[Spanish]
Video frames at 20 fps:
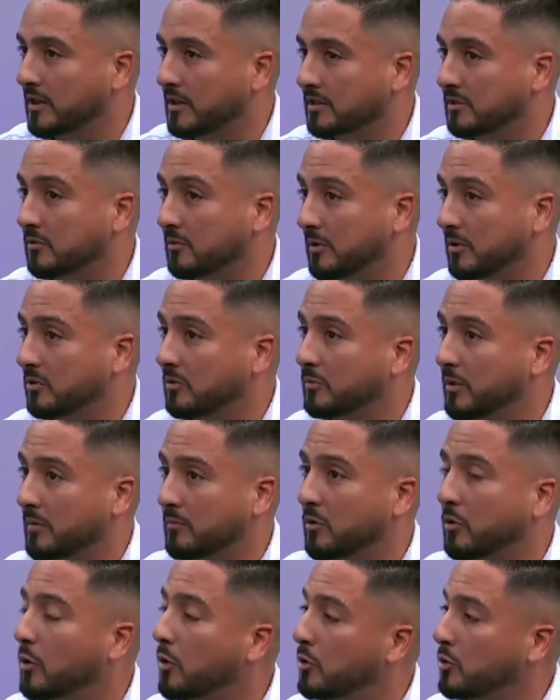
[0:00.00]
en este momento, por
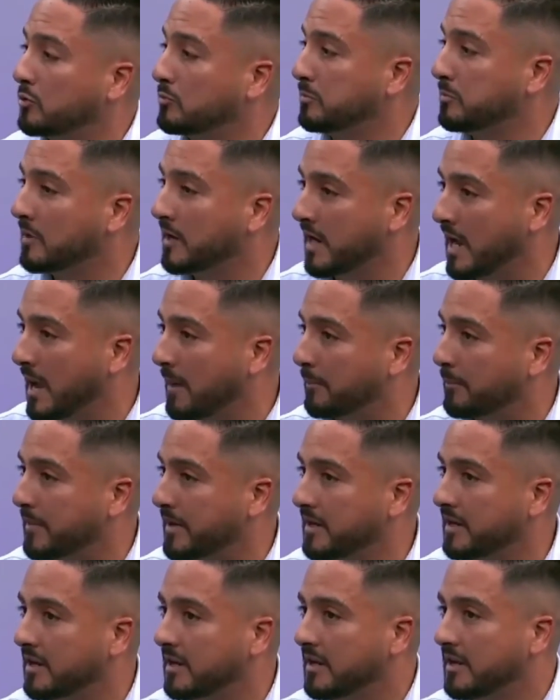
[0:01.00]
ejemplo, con los
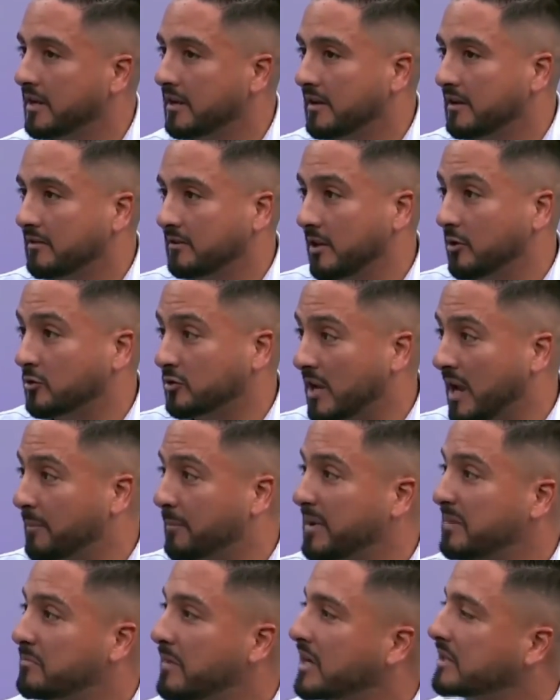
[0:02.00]
glamping de los
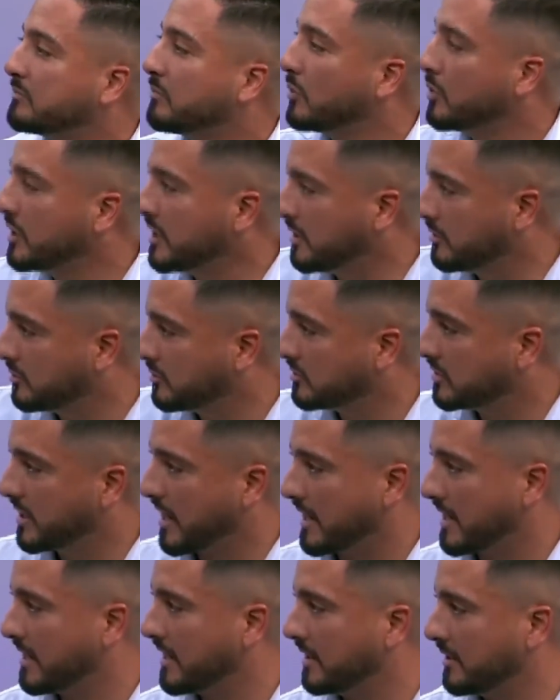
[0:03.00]
glamping más bonitos
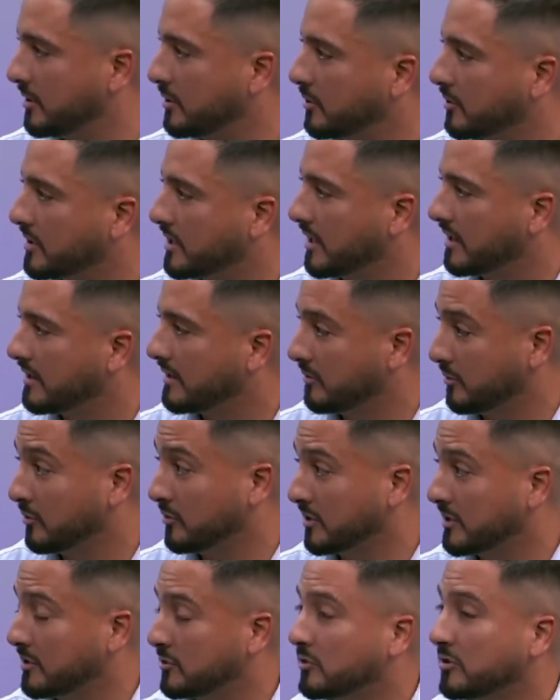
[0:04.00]
que hay en Antioquia.
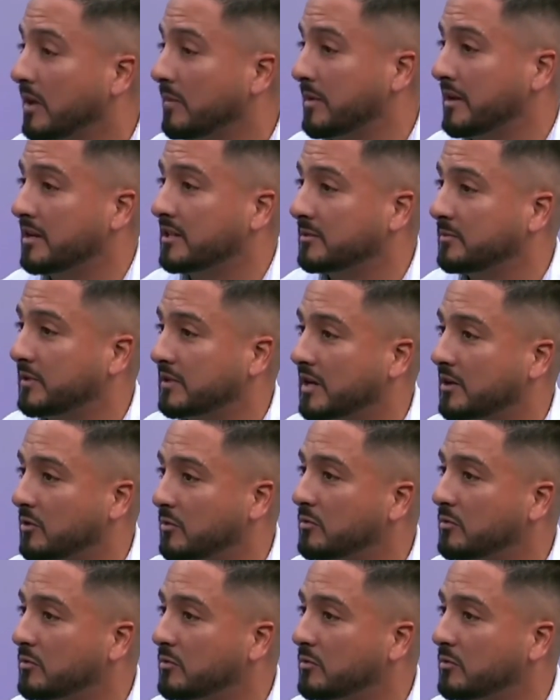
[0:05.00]
Entonces eso también es pues, algo